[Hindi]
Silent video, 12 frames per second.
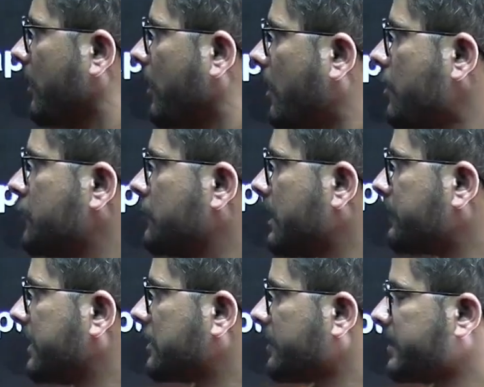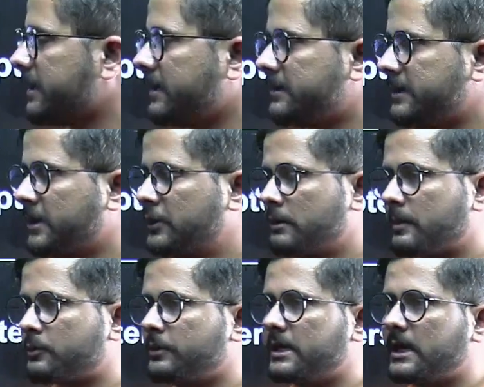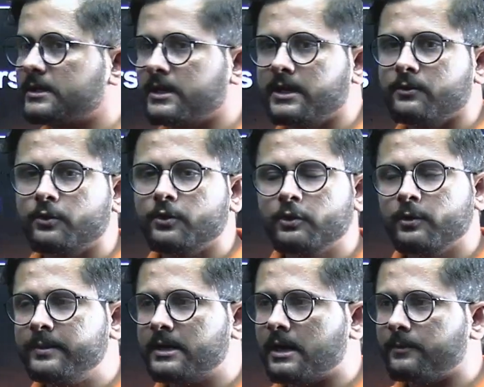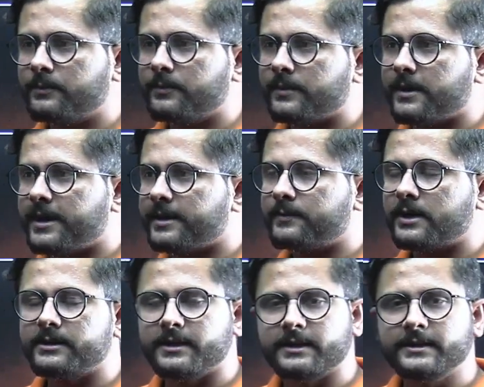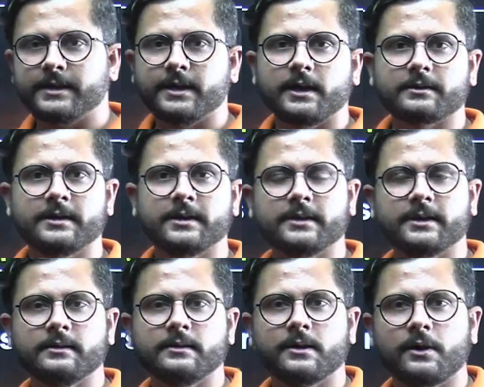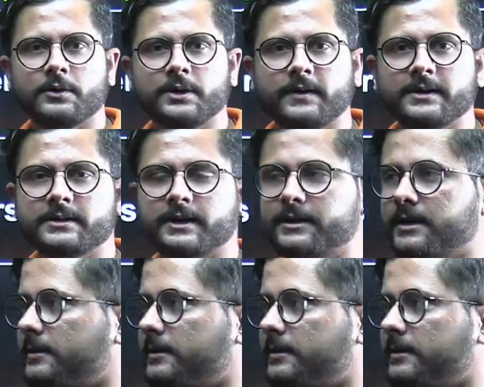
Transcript: और जो आपके टॉपिक इजी हैं जो आपको याद हैं उनको भी आप एक बार देखिए अच्छे से और रिवाइज करिए